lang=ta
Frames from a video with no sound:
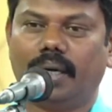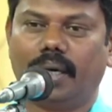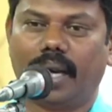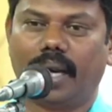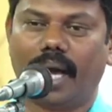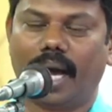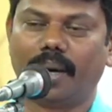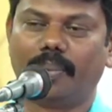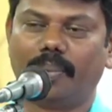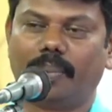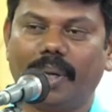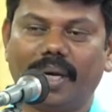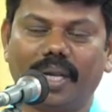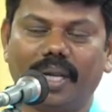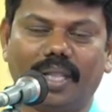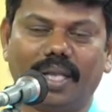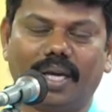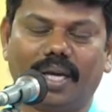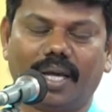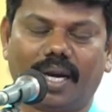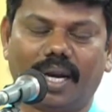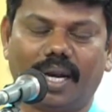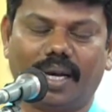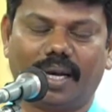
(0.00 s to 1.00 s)
நான்
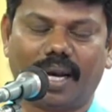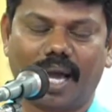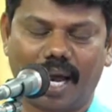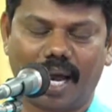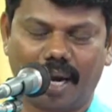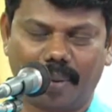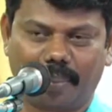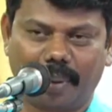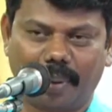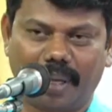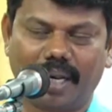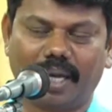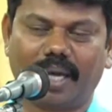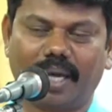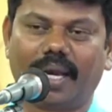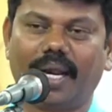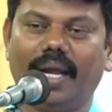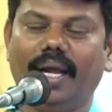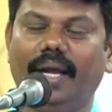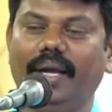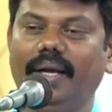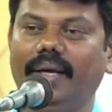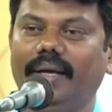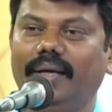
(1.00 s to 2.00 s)
பெறுகிற நான் பெறுகிற
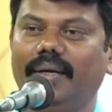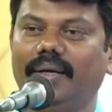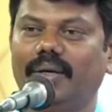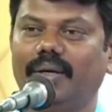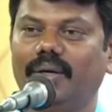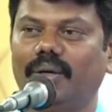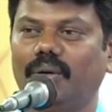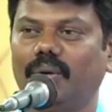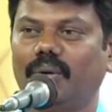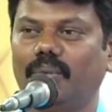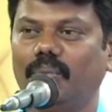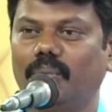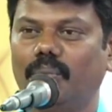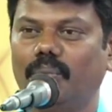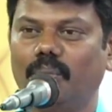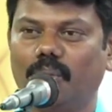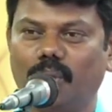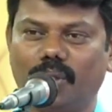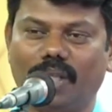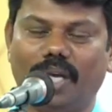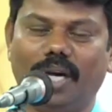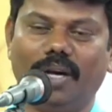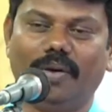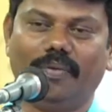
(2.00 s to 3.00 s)

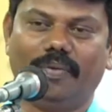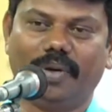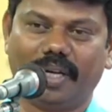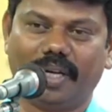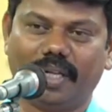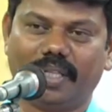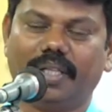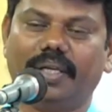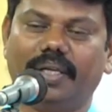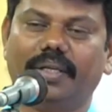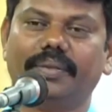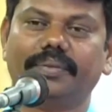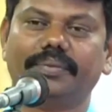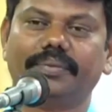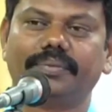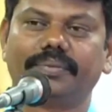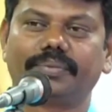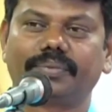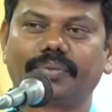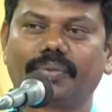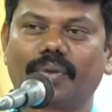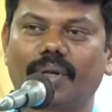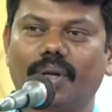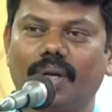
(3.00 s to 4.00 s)
முதல் விருது
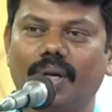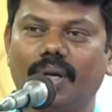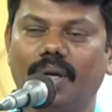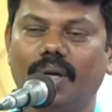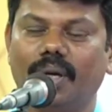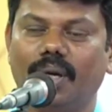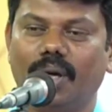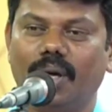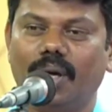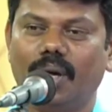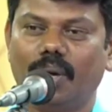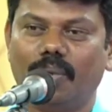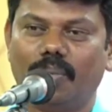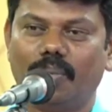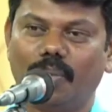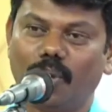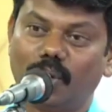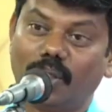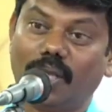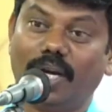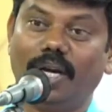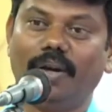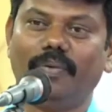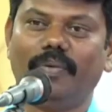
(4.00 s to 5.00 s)

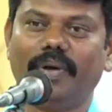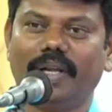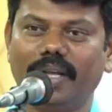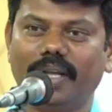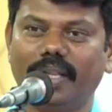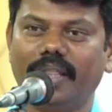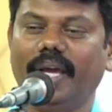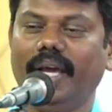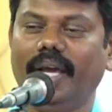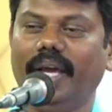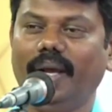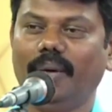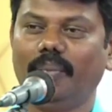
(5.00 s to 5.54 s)
முதல் விருது